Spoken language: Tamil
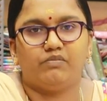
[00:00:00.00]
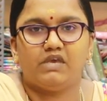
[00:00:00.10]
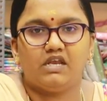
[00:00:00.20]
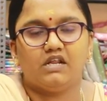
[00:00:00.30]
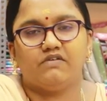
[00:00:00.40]

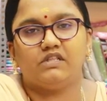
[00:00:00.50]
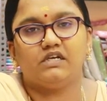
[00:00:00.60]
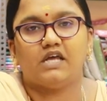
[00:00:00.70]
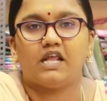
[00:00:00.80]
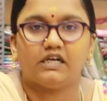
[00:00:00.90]
மெயினாக
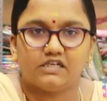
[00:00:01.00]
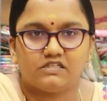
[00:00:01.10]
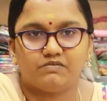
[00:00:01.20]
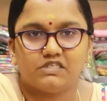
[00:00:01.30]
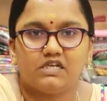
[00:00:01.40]
வந்து டைரக்ட்
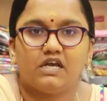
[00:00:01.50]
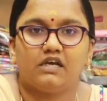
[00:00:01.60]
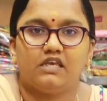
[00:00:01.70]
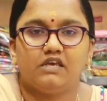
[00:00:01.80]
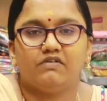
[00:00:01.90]
கஸ்டமர்ஸை
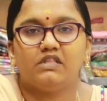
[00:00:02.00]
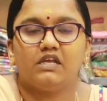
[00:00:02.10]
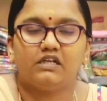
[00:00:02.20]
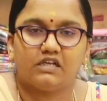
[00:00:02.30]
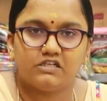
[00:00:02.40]
நாங்கள் ஏன் வந்து
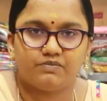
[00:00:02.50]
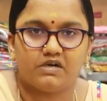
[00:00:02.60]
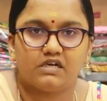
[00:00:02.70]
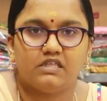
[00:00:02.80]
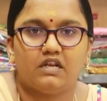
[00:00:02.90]
என்கரேஜ்
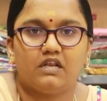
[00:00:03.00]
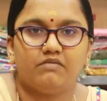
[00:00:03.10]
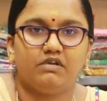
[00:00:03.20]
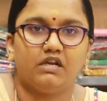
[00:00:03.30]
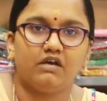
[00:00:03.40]
பண்ணுறது இல்லை
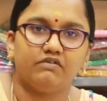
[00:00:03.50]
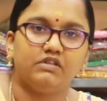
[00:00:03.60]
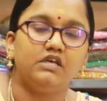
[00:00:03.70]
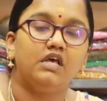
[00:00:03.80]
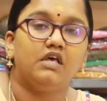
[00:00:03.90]
அப்படின்னா வந்து